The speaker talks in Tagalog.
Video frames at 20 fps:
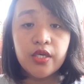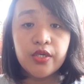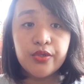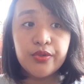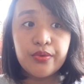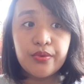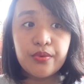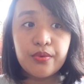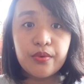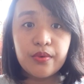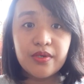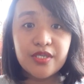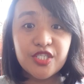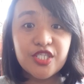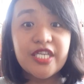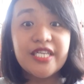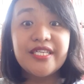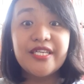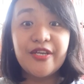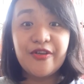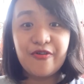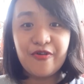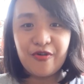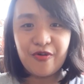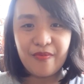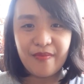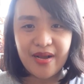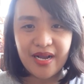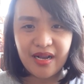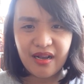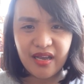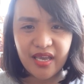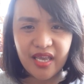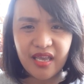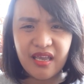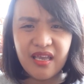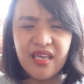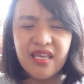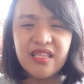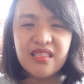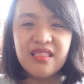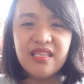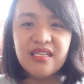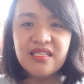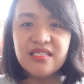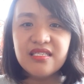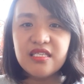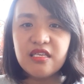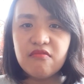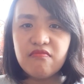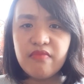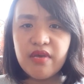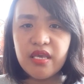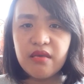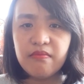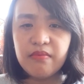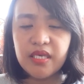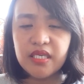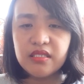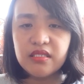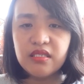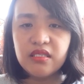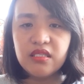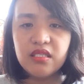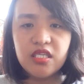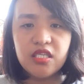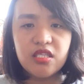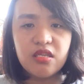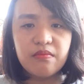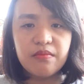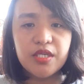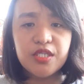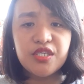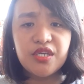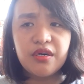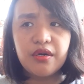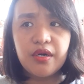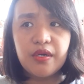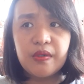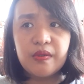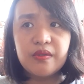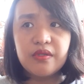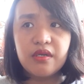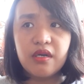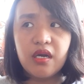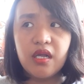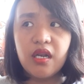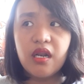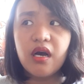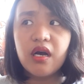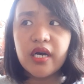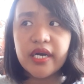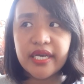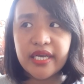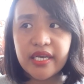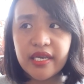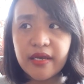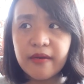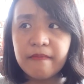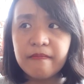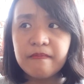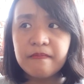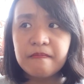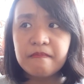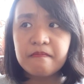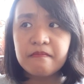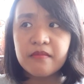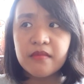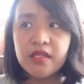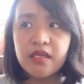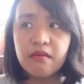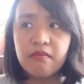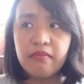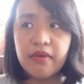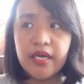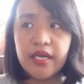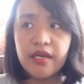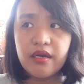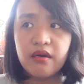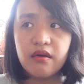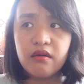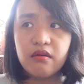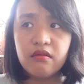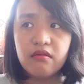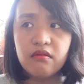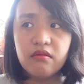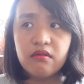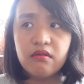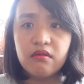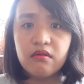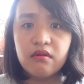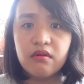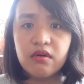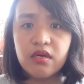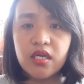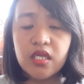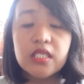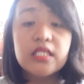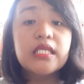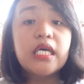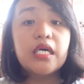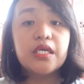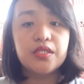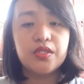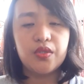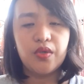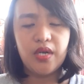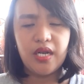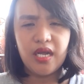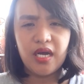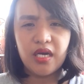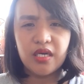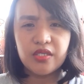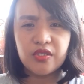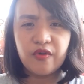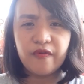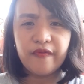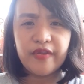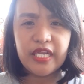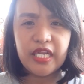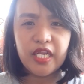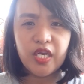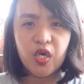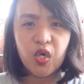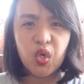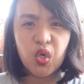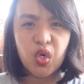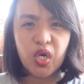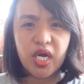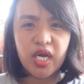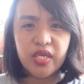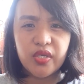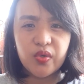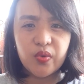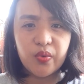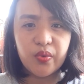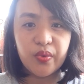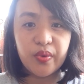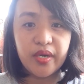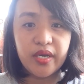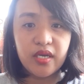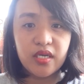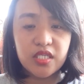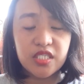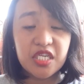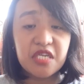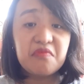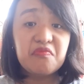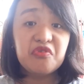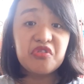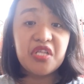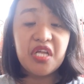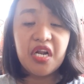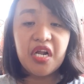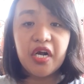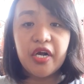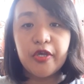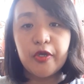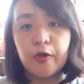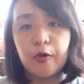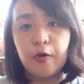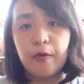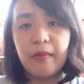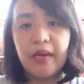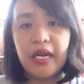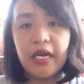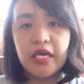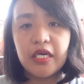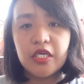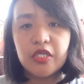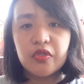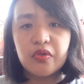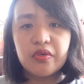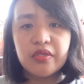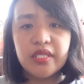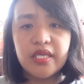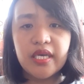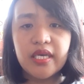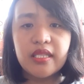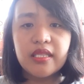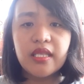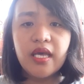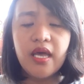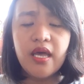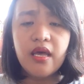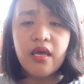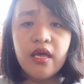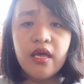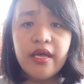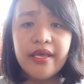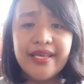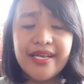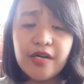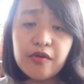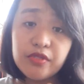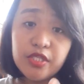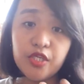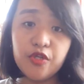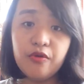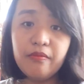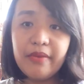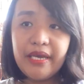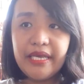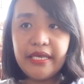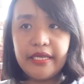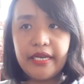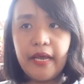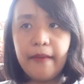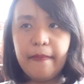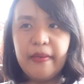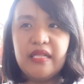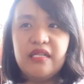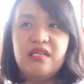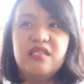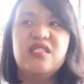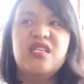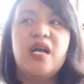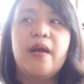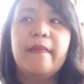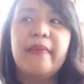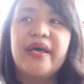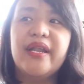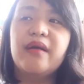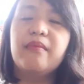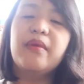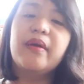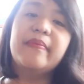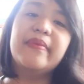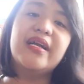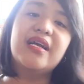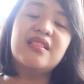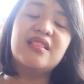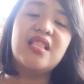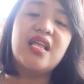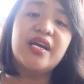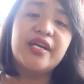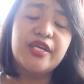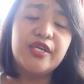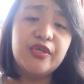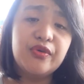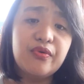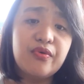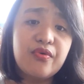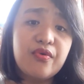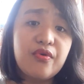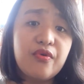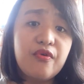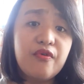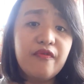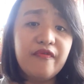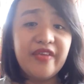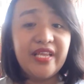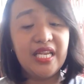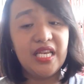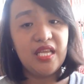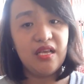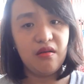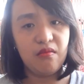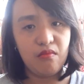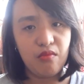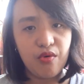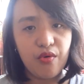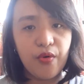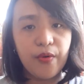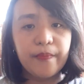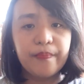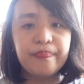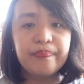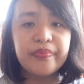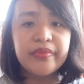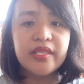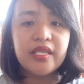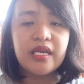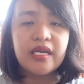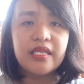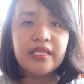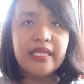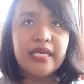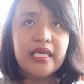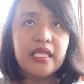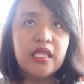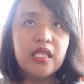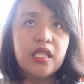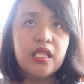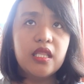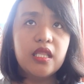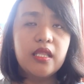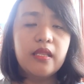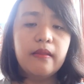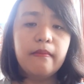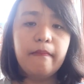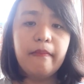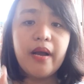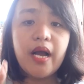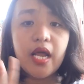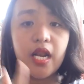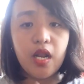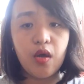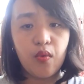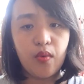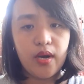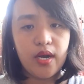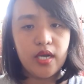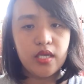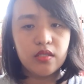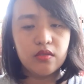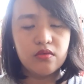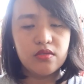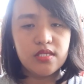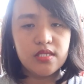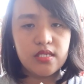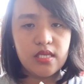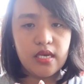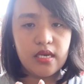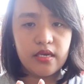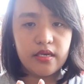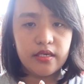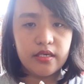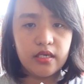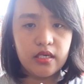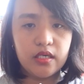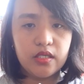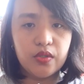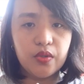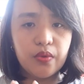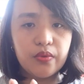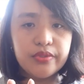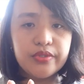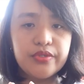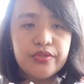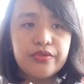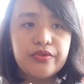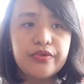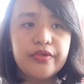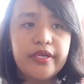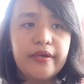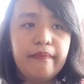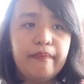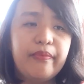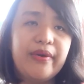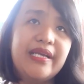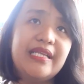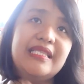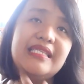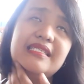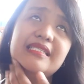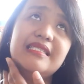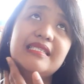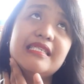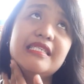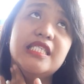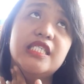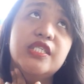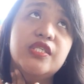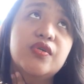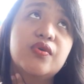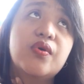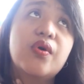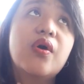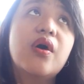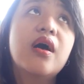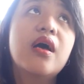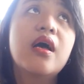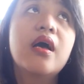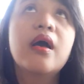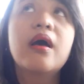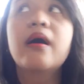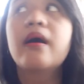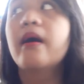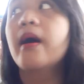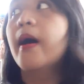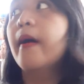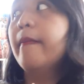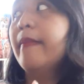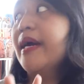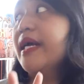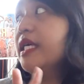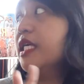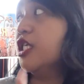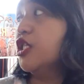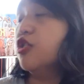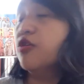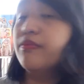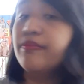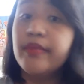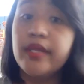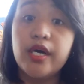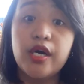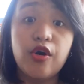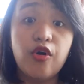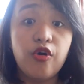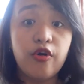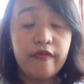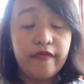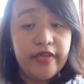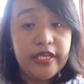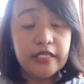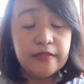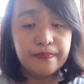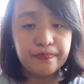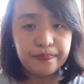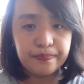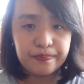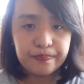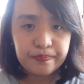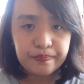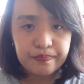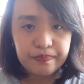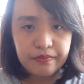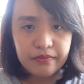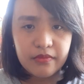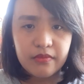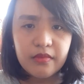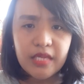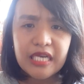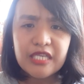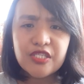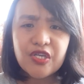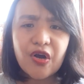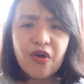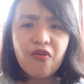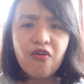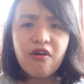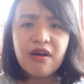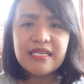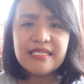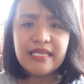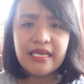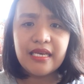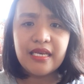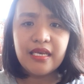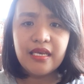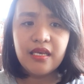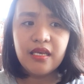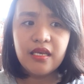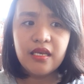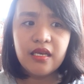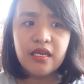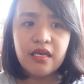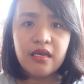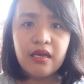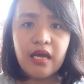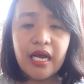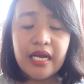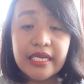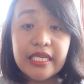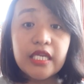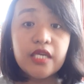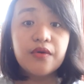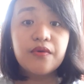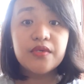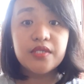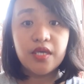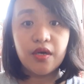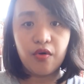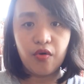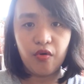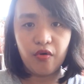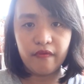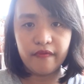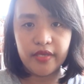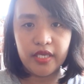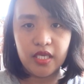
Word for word: yung chan niya yung lumaki. Then si baby is hindi naman siya ganun kalaki, parang sakto lang. So feeling ko nga yung chan mo talaga yung lumalaki doon. And ikaw din yung mahirapan kasi nga parang mabigat lagi yung feeling mo. Then, pangalawa, dun sa don'ts during pregnancy is yung pag-inom ng coffee. So ako kasi, ang hilig ko sa coffee.